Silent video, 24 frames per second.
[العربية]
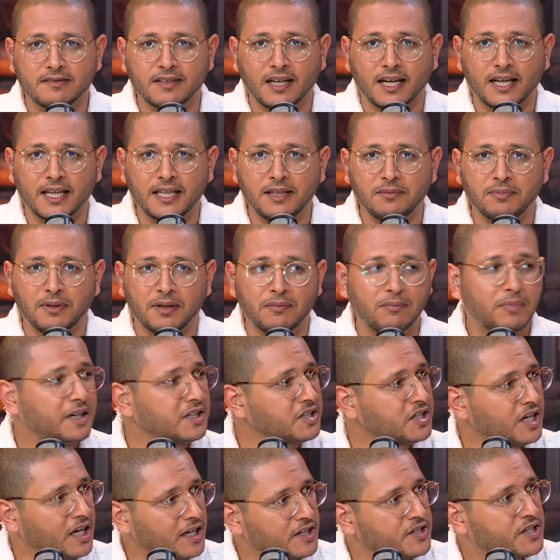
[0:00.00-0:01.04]
تقريبا
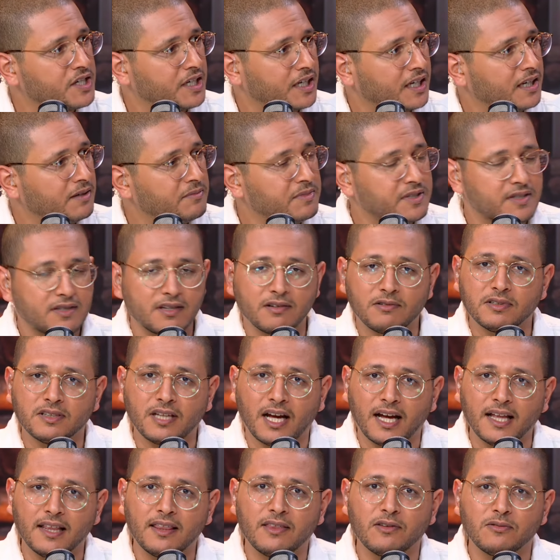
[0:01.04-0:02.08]
برشا أجيال مازالوا
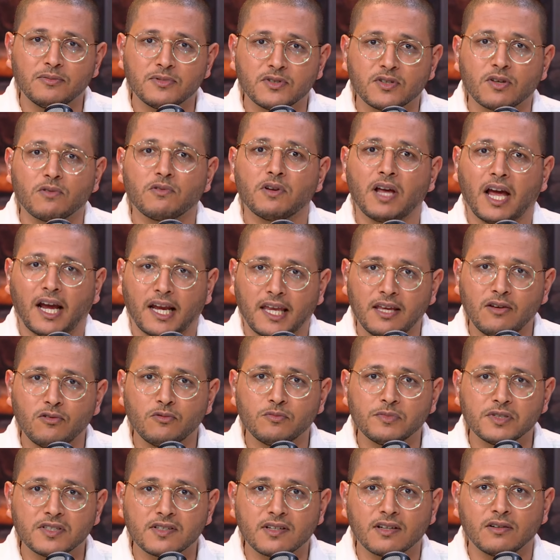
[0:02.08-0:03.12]
يتحدثوا مازالوا
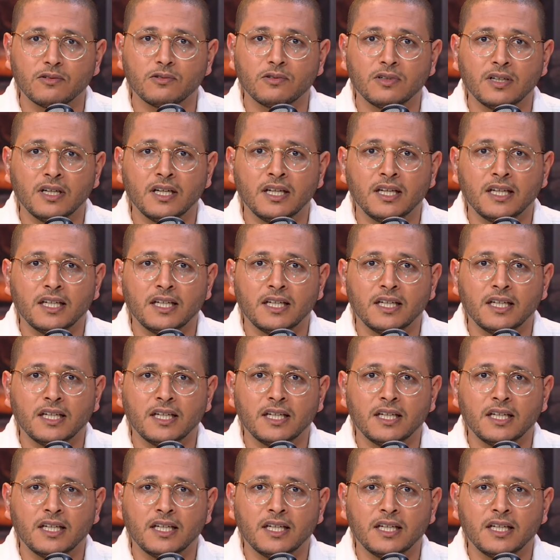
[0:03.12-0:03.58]
يحكيوا مازالوا